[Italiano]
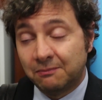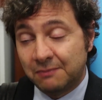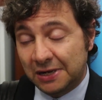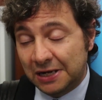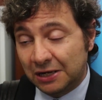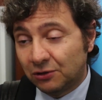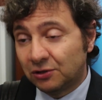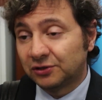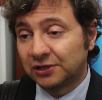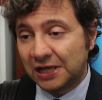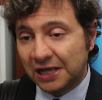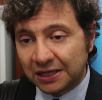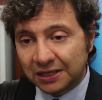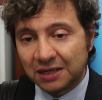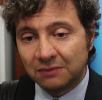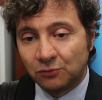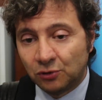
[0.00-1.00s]
Ma la cosa
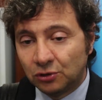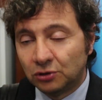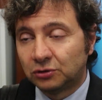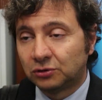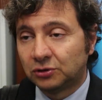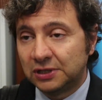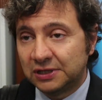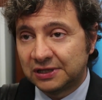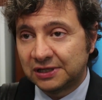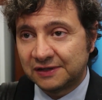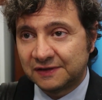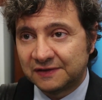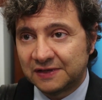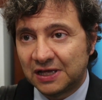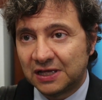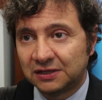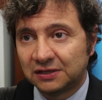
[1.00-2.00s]
anche molto
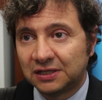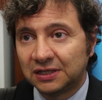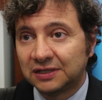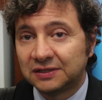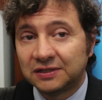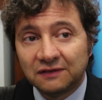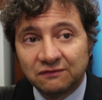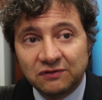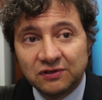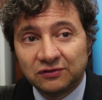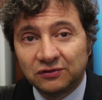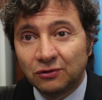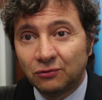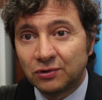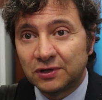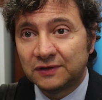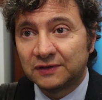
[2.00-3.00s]
interessante che si è
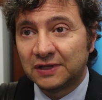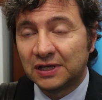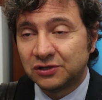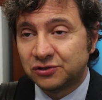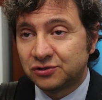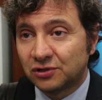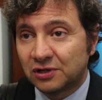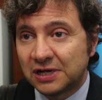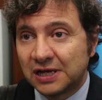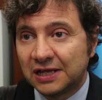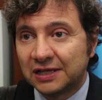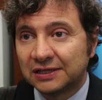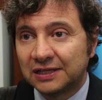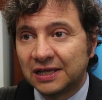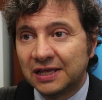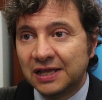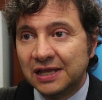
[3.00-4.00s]
visto in questa
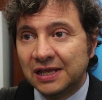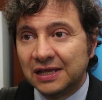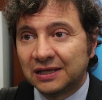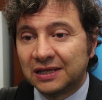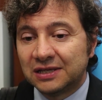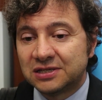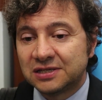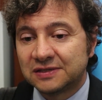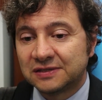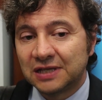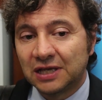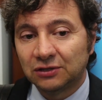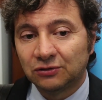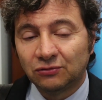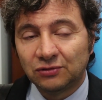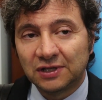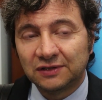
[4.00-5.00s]
giornata è che c'è
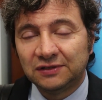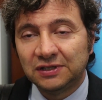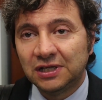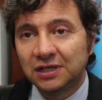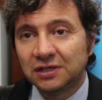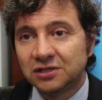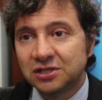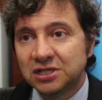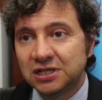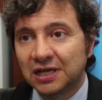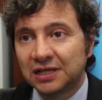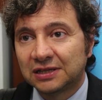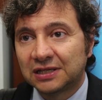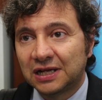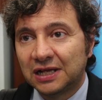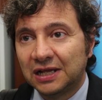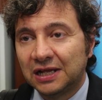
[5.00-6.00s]
stata una sinergia
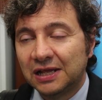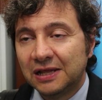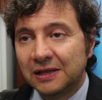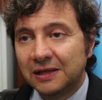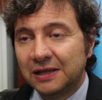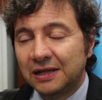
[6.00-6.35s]
tra